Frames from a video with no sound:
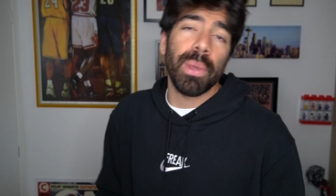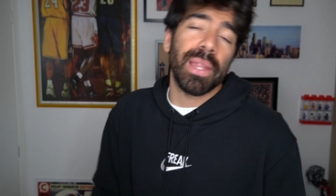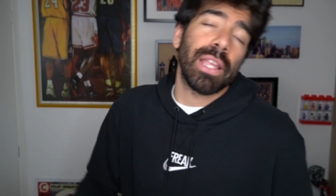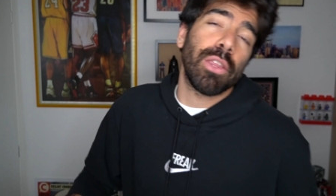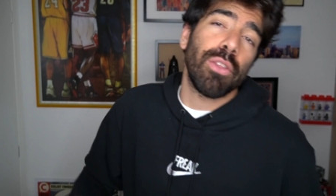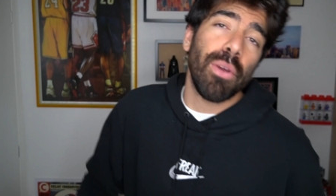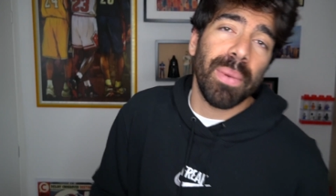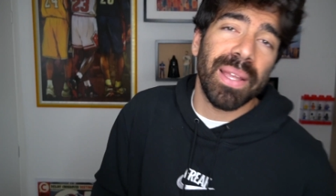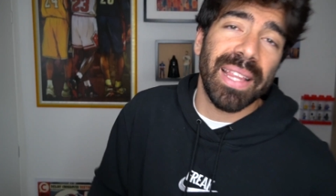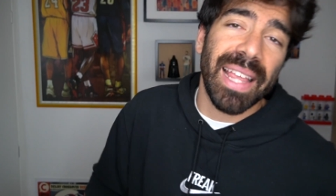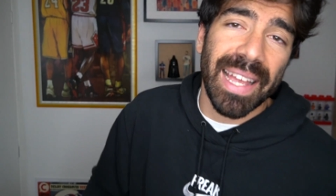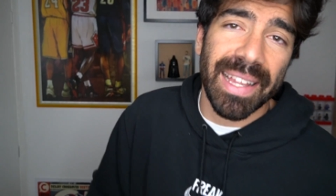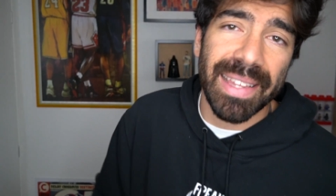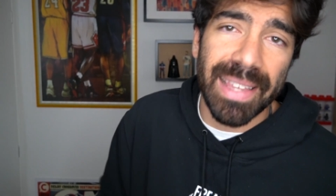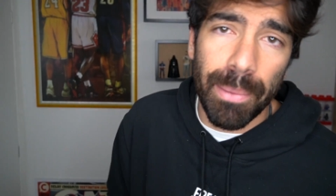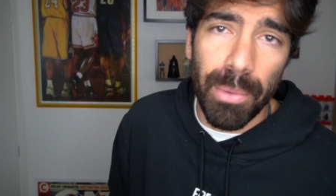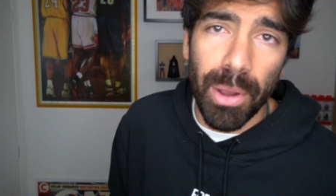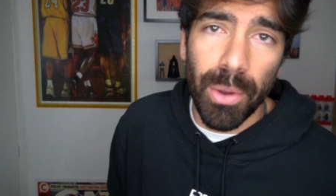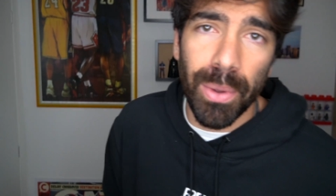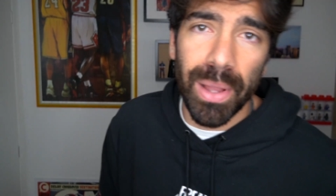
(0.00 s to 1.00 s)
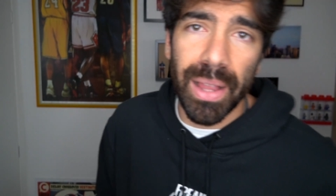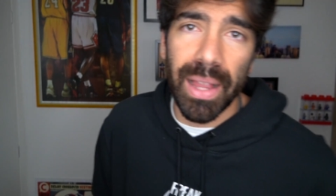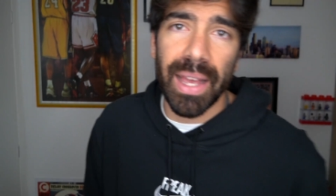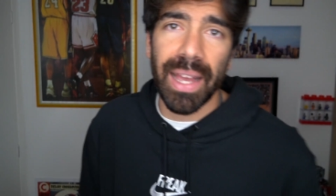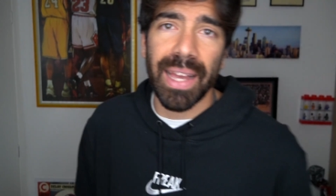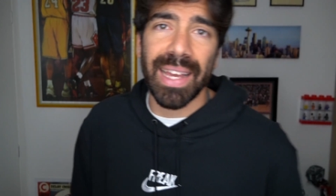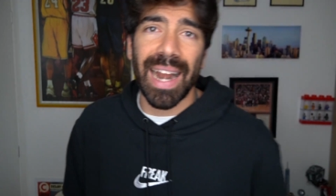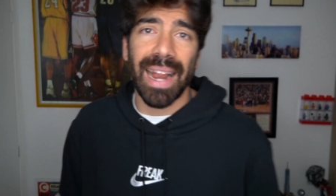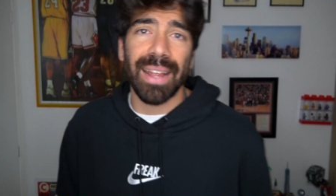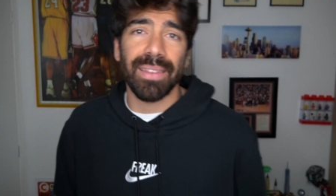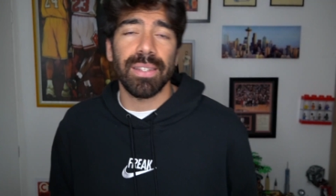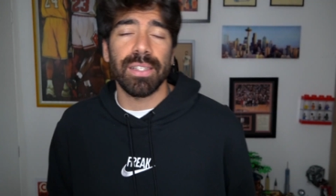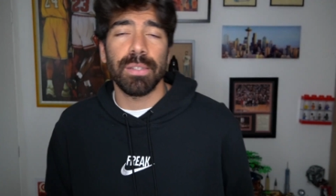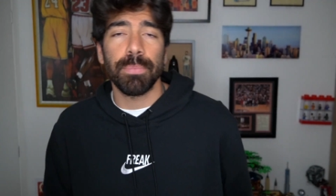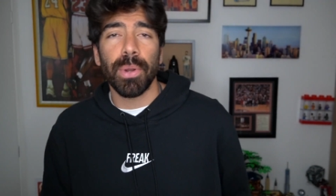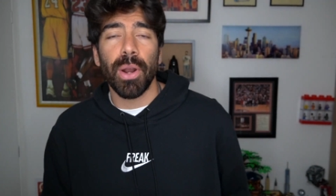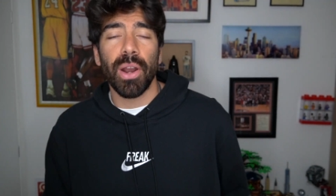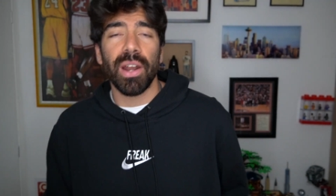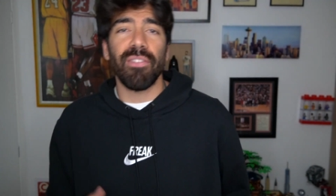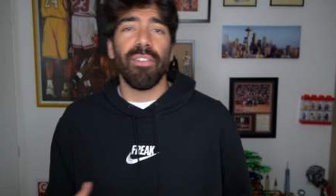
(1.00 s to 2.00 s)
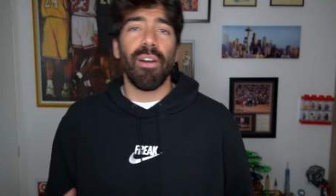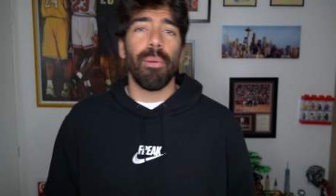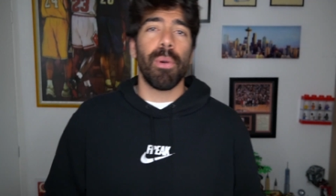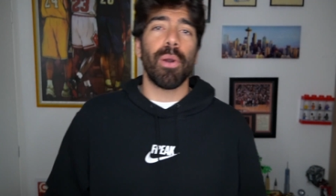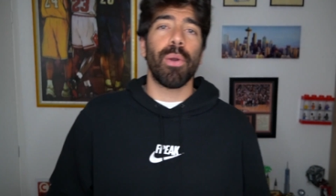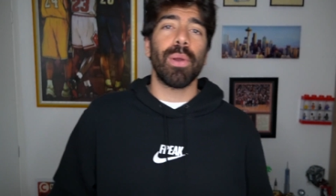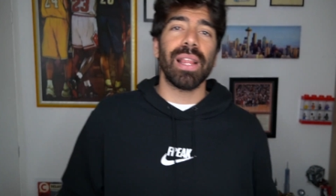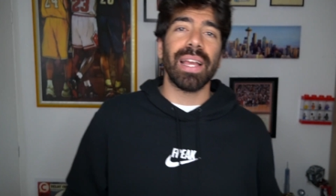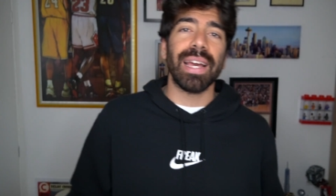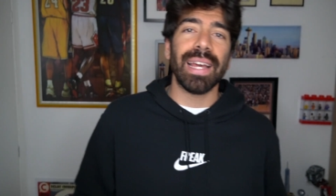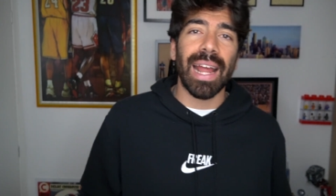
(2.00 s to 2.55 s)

abbiamo detto vabbè dai andiamo a quelle gratis, però arrivavamo a quelle